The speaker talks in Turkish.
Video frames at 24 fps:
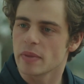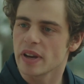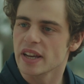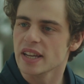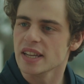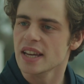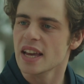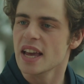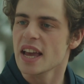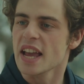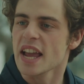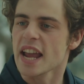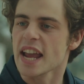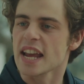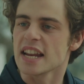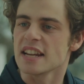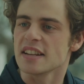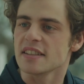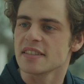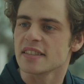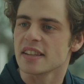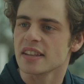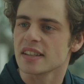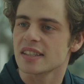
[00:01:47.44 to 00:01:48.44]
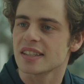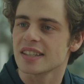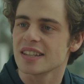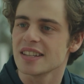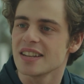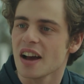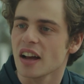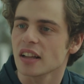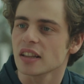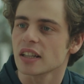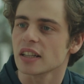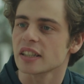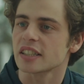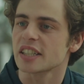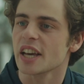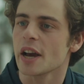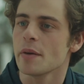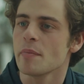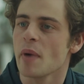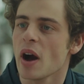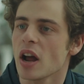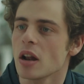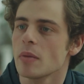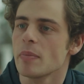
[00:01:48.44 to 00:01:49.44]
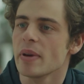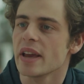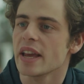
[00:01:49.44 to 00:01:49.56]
Bey elinde silahla Kemal